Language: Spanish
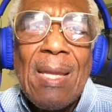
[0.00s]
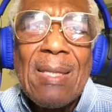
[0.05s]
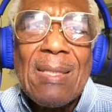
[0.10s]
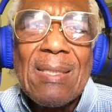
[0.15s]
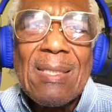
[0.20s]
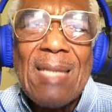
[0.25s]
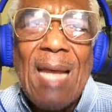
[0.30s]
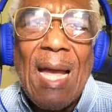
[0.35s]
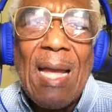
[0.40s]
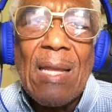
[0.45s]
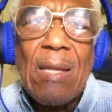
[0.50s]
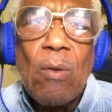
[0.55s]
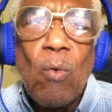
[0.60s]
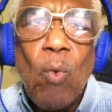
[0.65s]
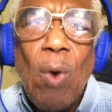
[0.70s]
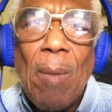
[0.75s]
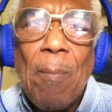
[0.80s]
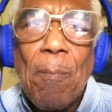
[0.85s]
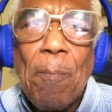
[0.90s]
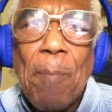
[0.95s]
San
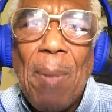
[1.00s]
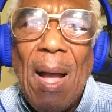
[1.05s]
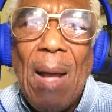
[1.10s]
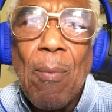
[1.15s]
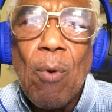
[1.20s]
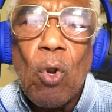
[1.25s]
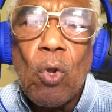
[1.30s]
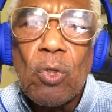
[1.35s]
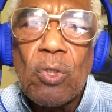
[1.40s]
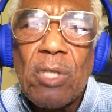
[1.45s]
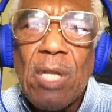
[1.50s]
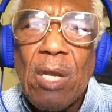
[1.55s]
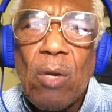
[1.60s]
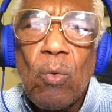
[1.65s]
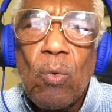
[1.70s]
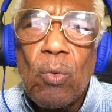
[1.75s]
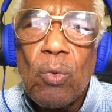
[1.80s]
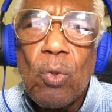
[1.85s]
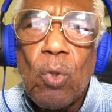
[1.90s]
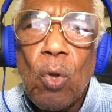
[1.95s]
Juan Pablo
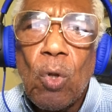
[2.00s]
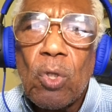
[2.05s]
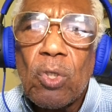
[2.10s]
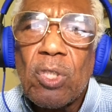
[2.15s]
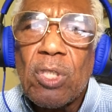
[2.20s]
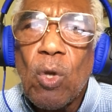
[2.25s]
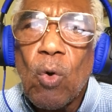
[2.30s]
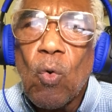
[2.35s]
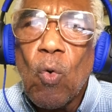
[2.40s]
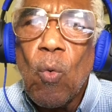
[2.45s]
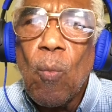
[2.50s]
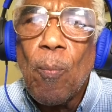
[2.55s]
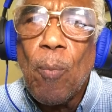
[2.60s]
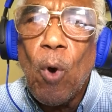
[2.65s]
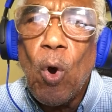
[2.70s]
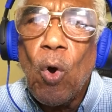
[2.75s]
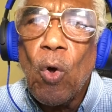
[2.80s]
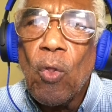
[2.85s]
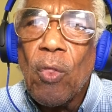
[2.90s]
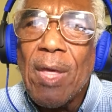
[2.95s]
II se
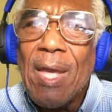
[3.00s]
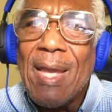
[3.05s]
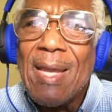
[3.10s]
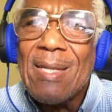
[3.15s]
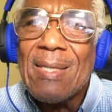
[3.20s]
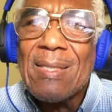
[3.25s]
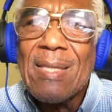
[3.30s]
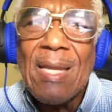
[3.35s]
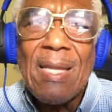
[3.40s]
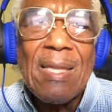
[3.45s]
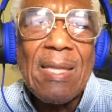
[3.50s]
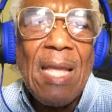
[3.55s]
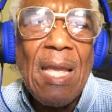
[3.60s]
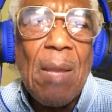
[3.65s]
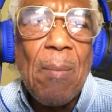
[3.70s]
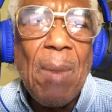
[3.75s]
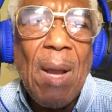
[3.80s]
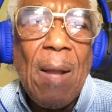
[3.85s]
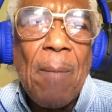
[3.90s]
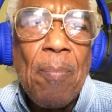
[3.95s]
ocupó de este
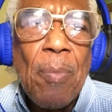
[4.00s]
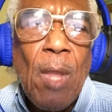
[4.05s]
tema